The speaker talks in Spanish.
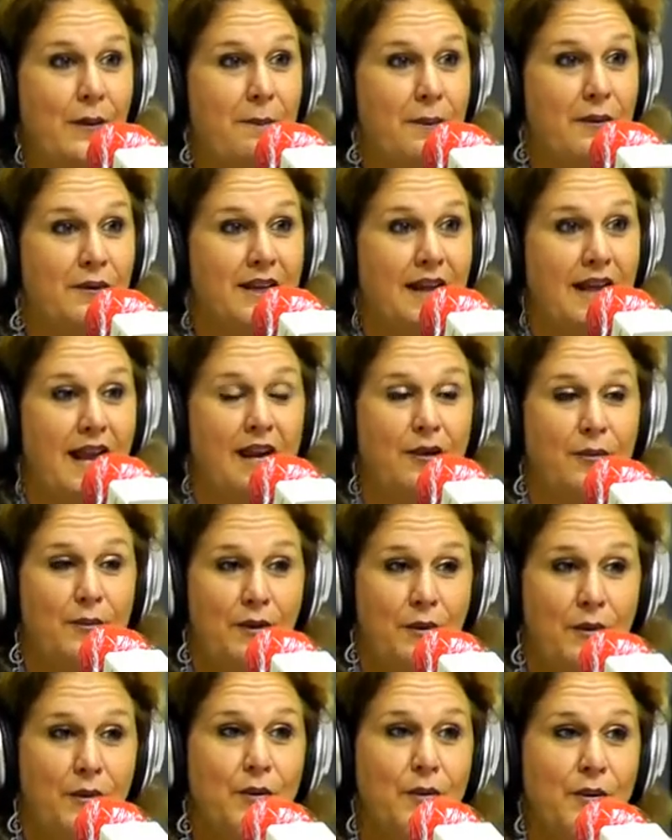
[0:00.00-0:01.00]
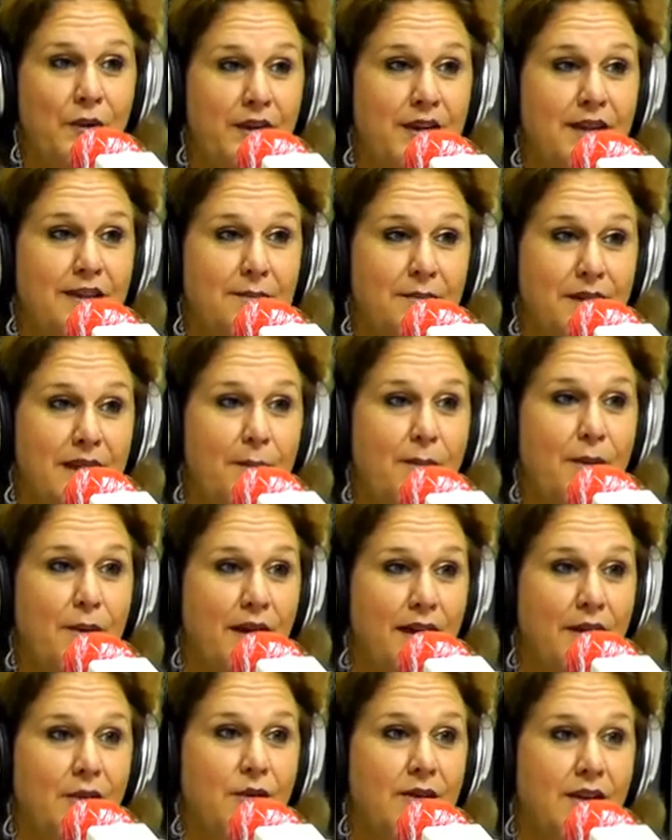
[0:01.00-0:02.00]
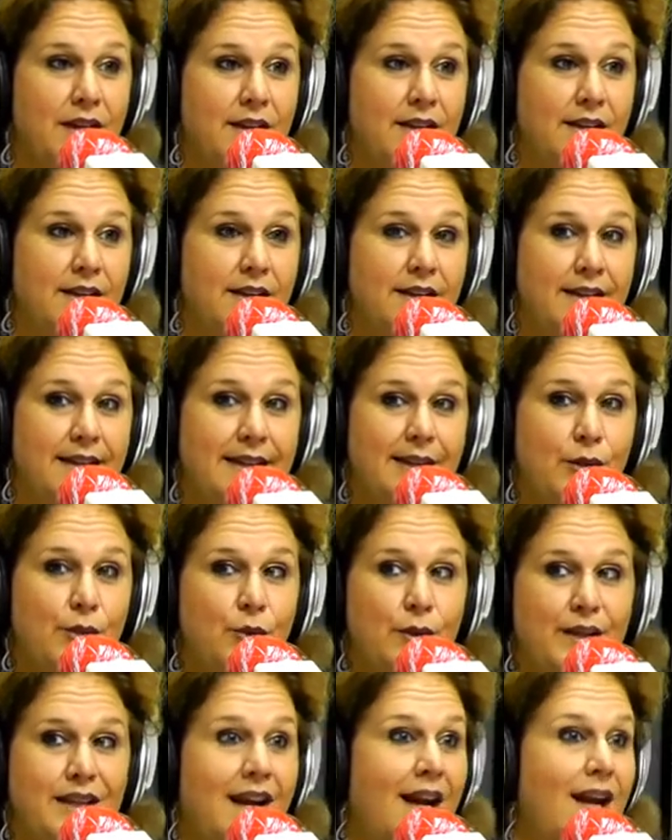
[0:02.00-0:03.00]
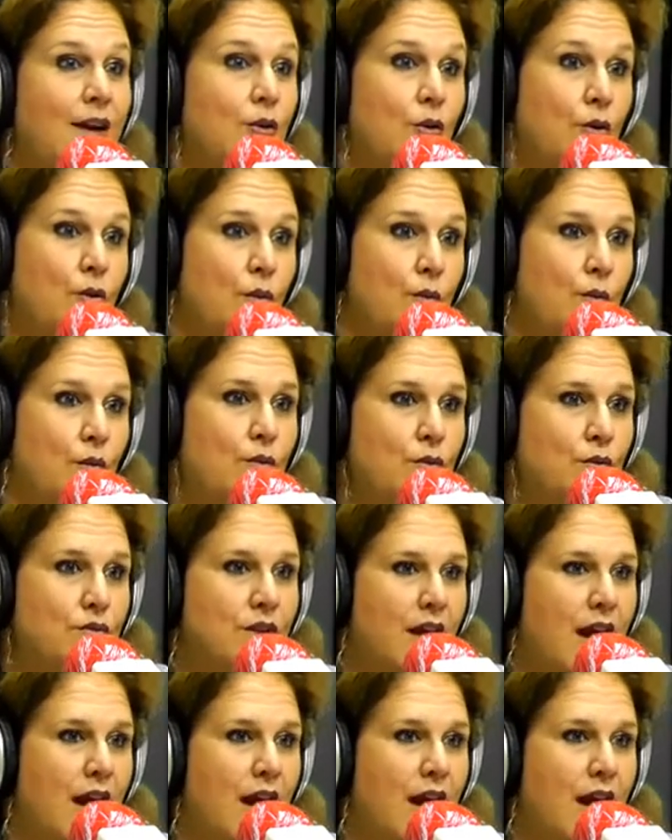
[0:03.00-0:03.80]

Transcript: Porque a lo mejor no, en mi época eh, no era algo común.